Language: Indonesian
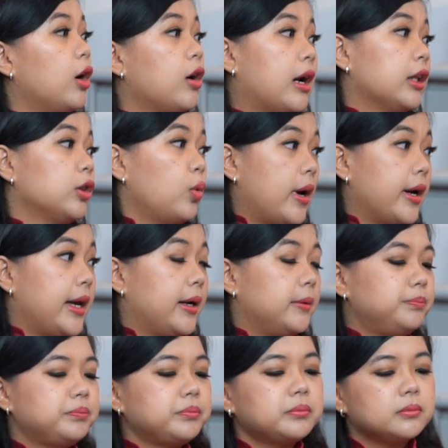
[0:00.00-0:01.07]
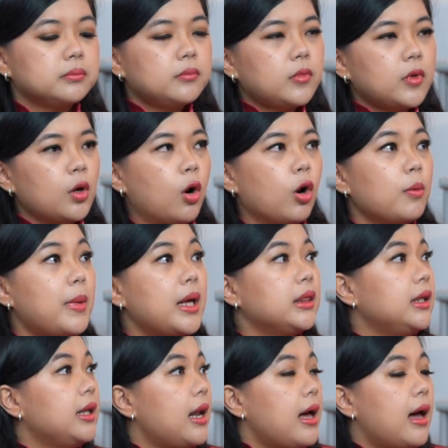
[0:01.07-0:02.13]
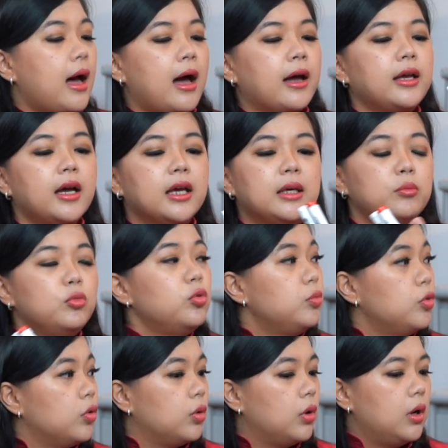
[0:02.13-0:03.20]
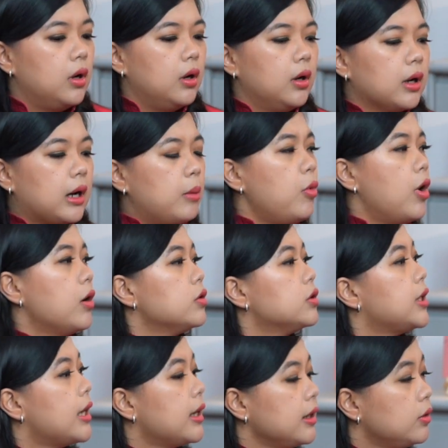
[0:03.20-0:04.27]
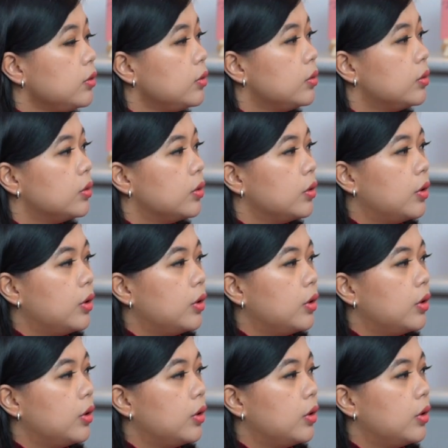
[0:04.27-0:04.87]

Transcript: orang tua ya. Hormatilah ayah ibumu. Kamu harus cari tuh